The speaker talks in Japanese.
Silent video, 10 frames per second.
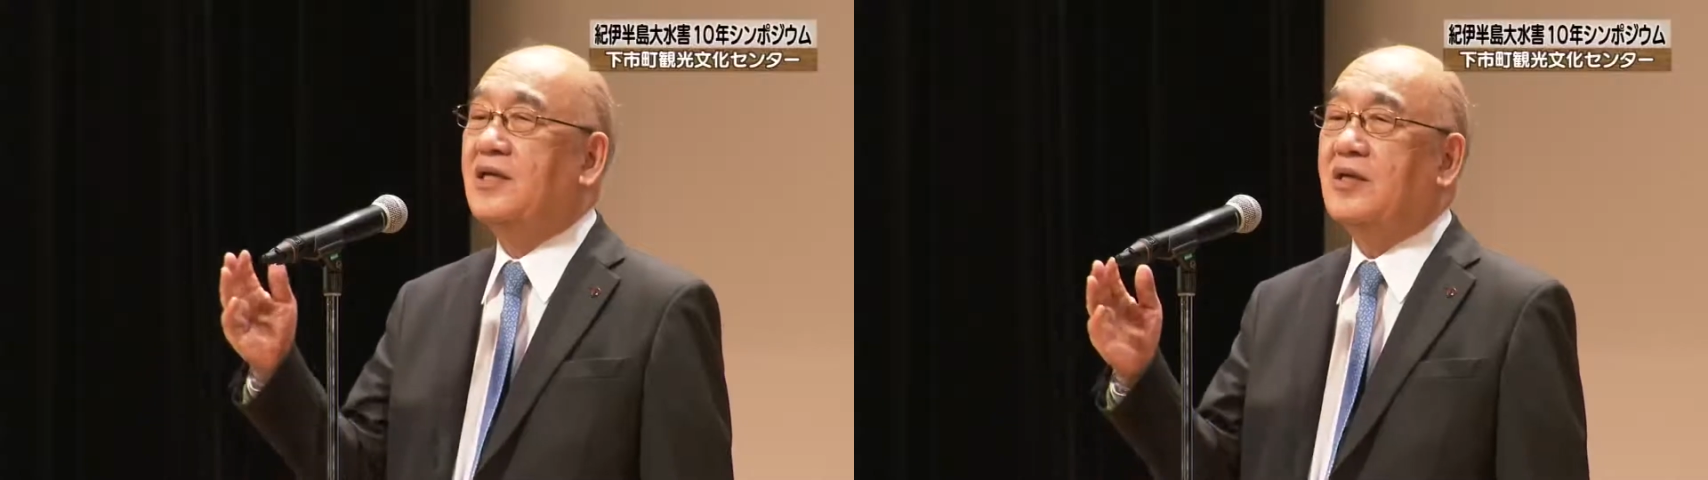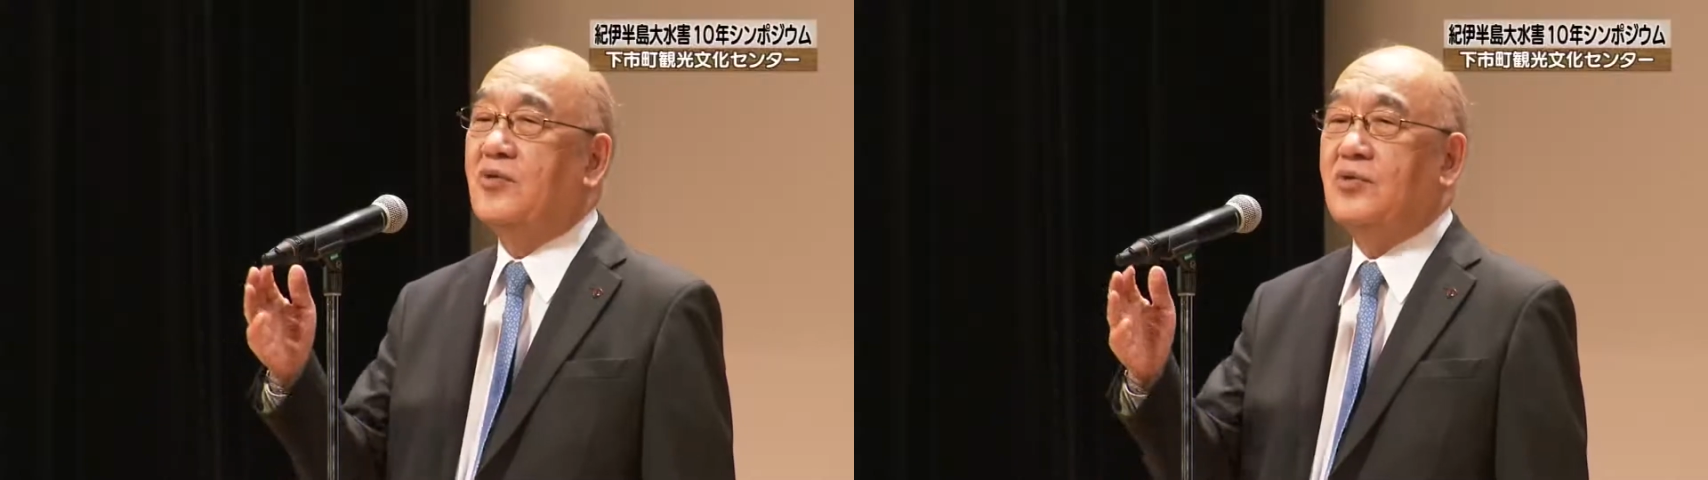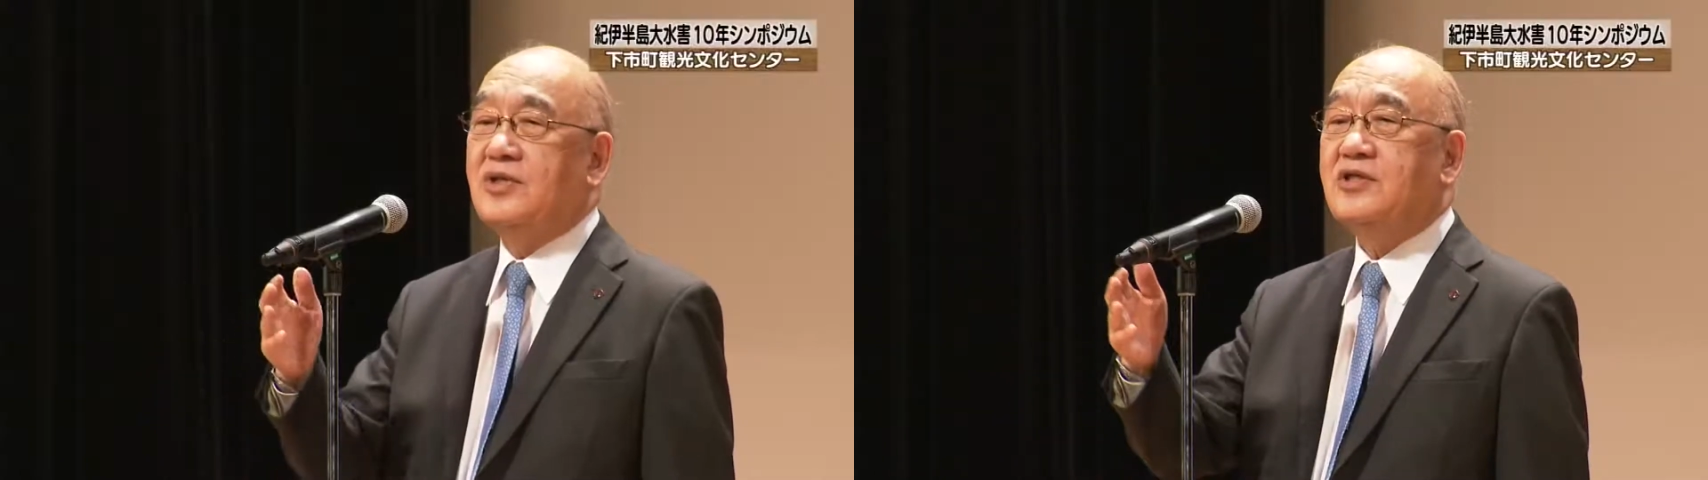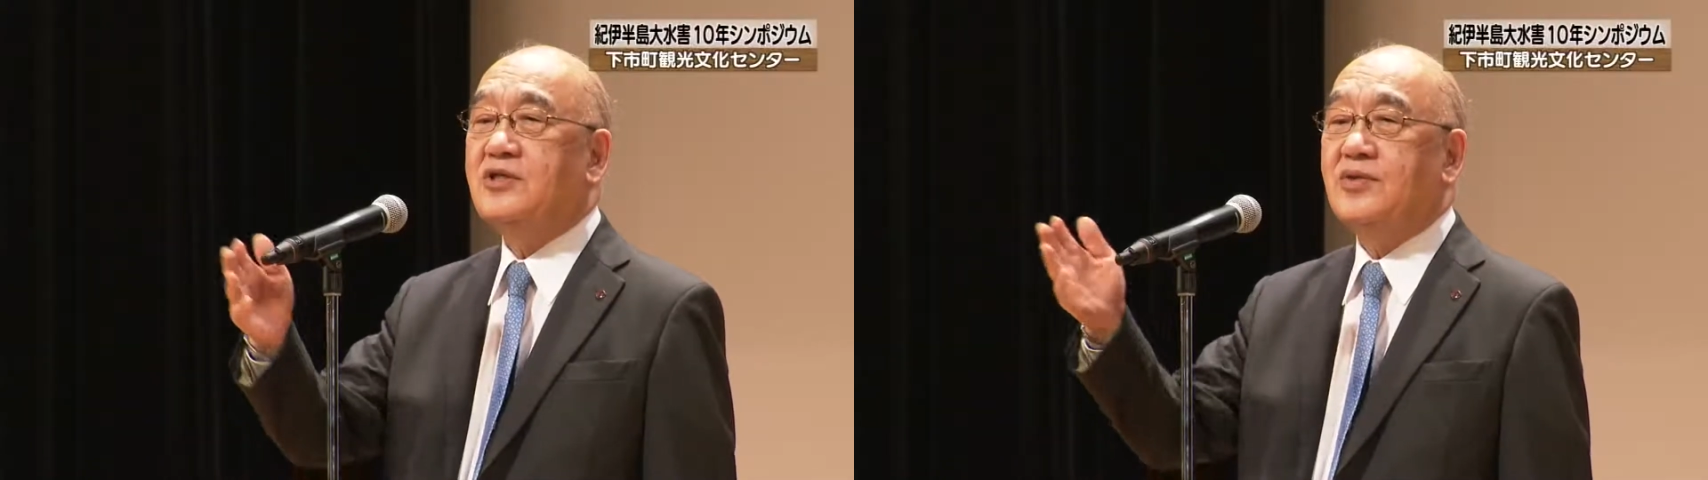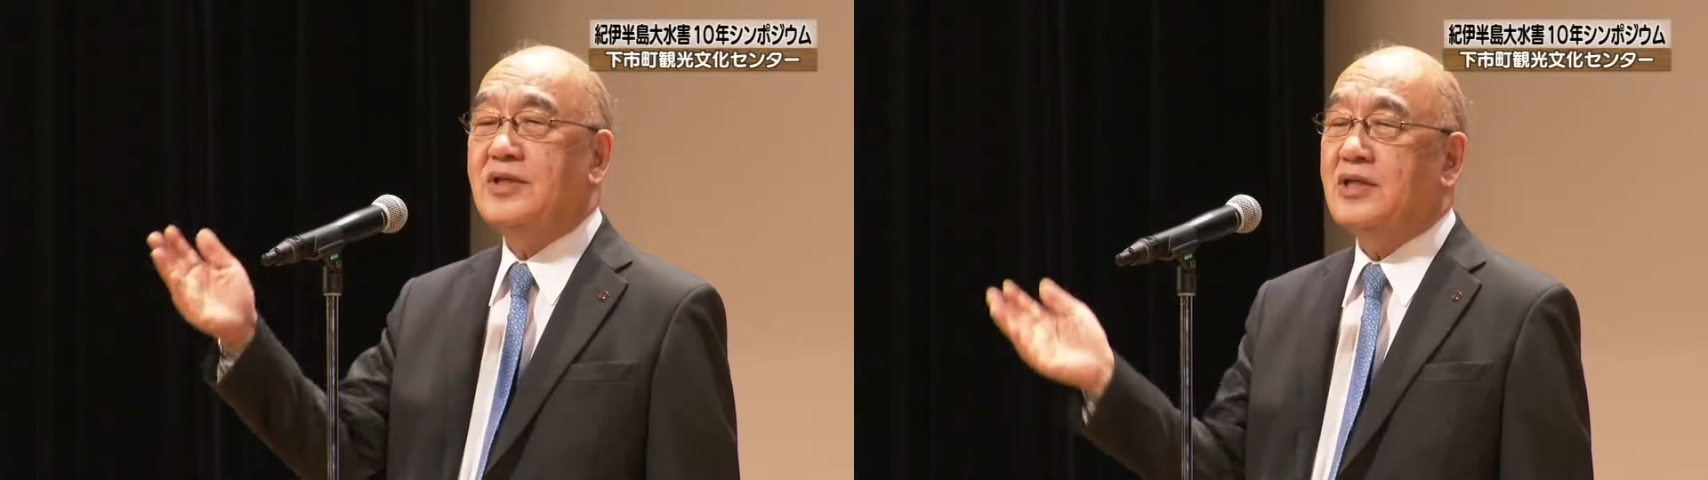をなくす
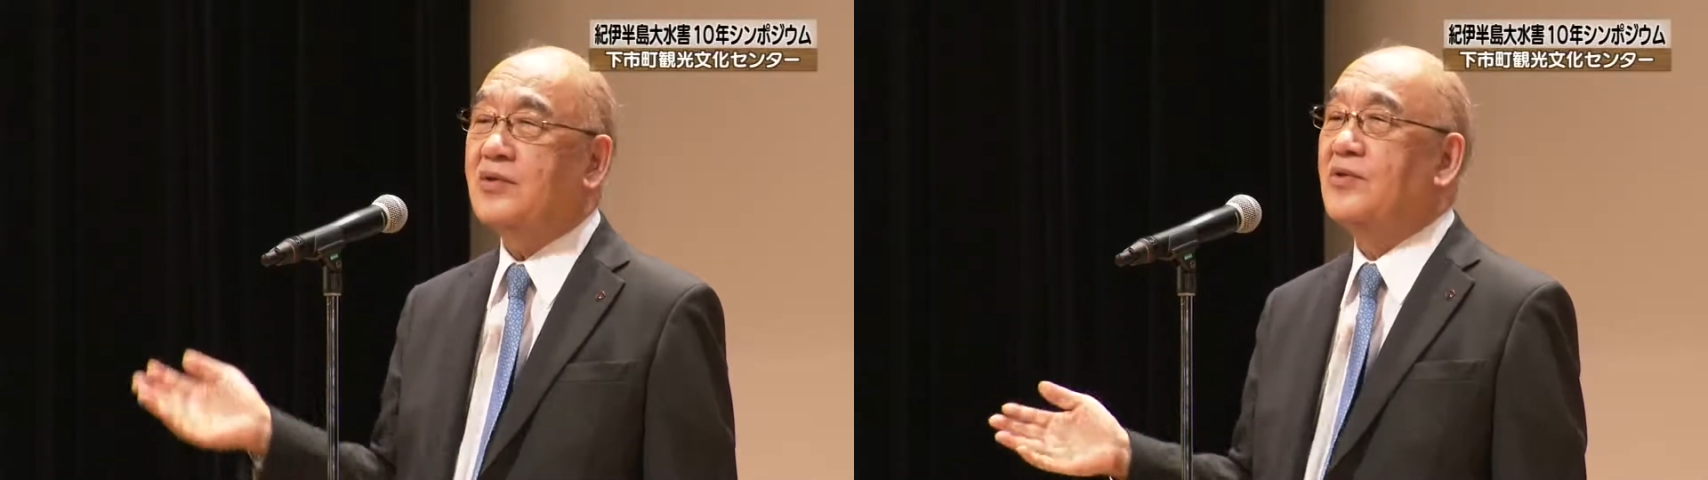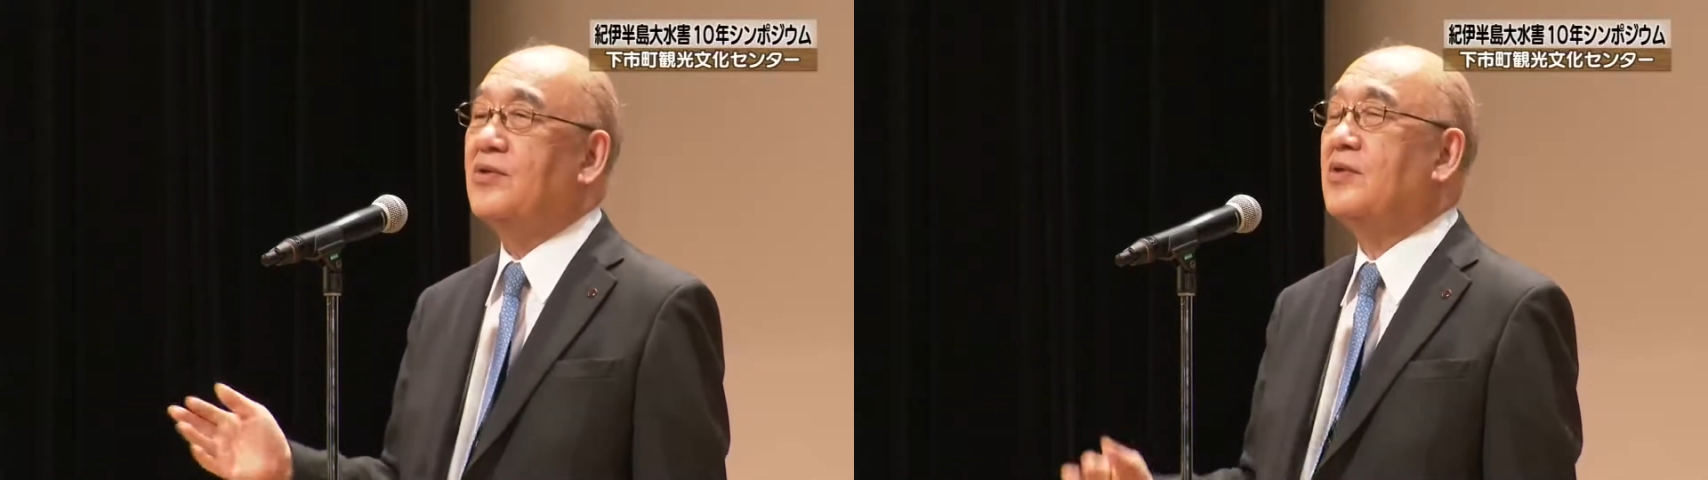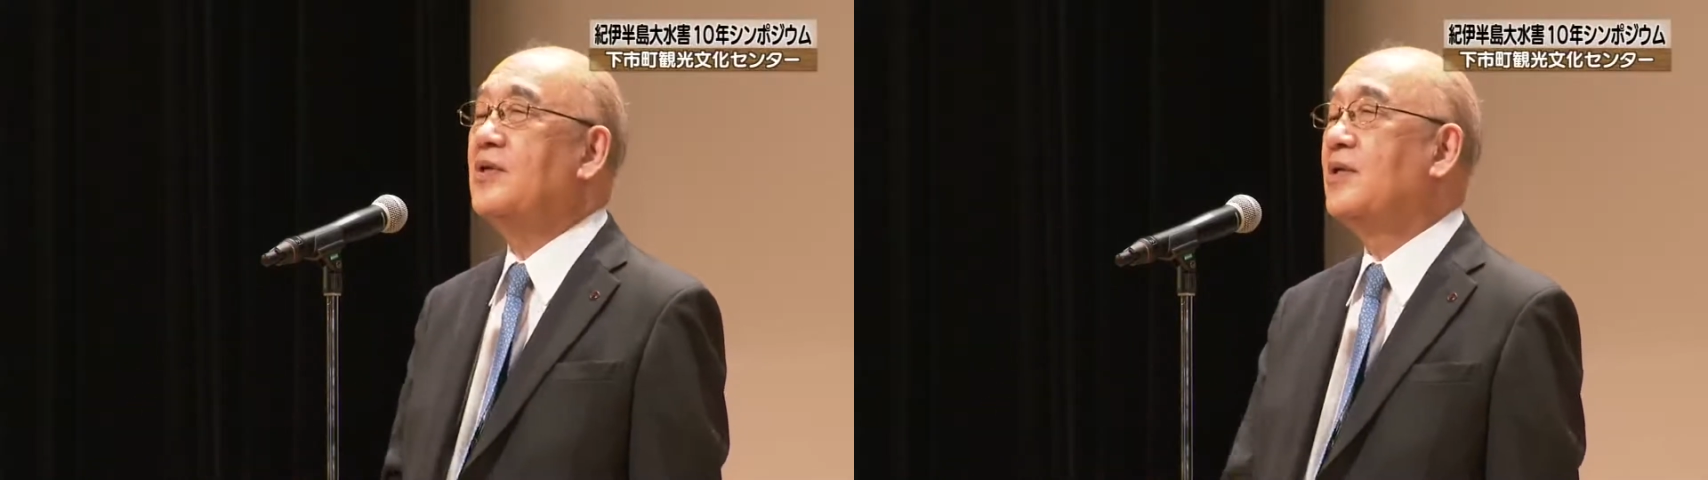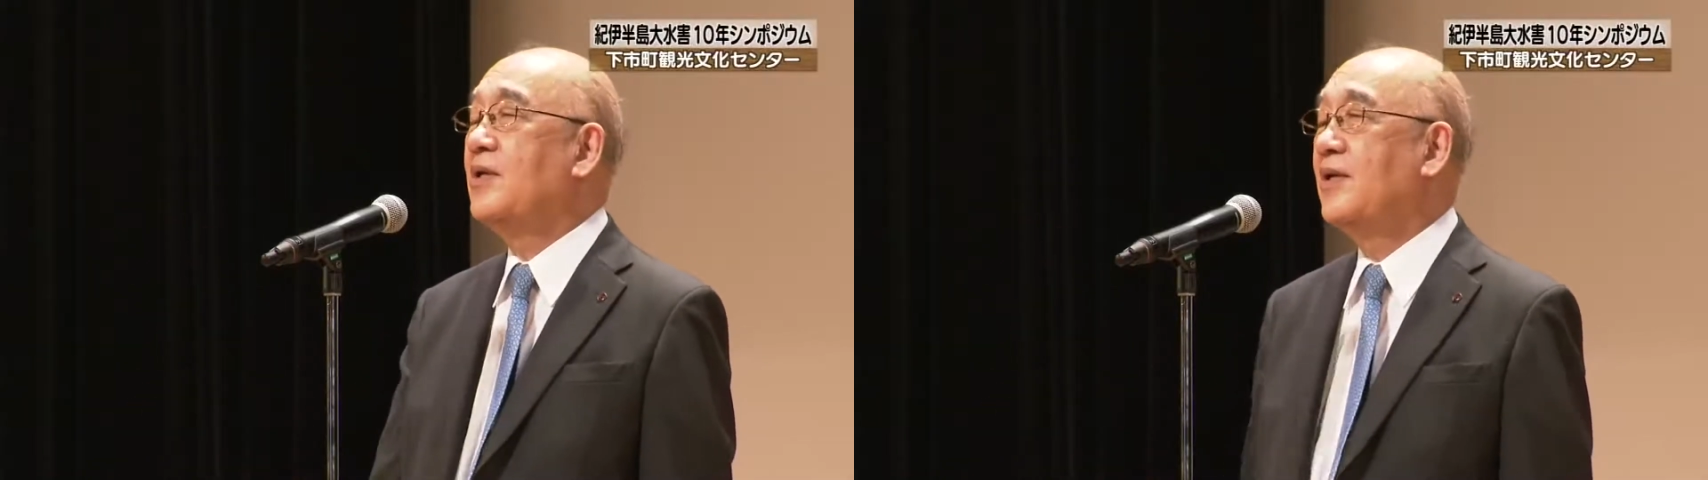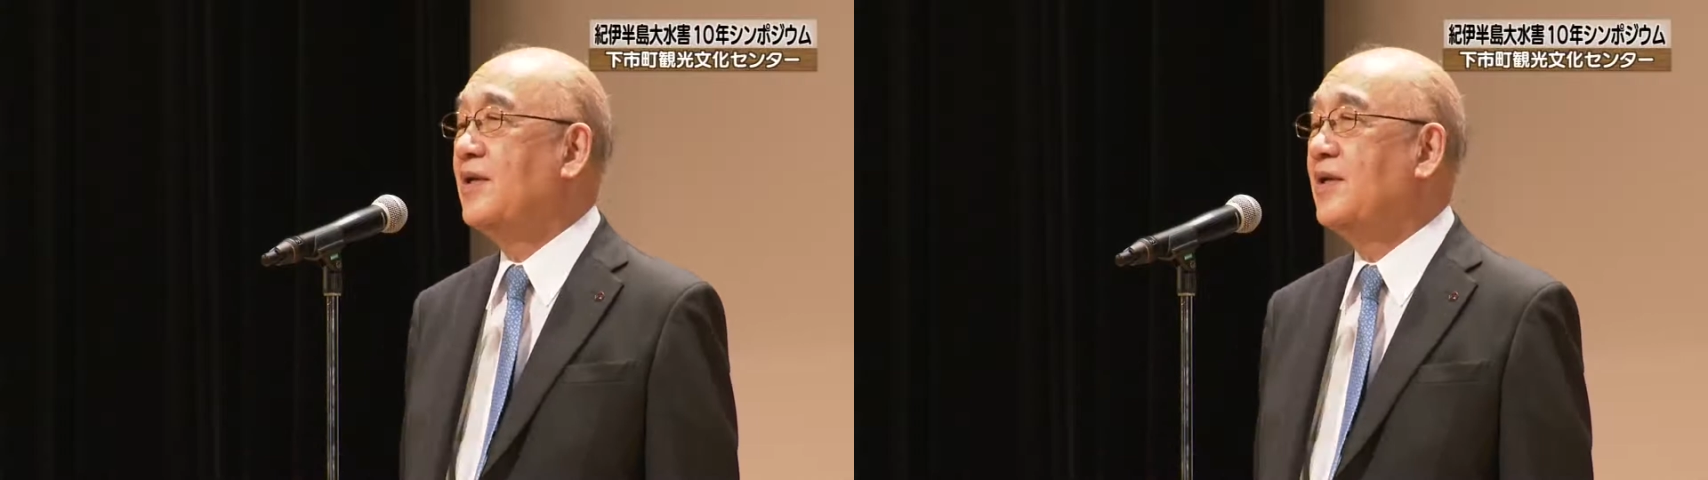人命を守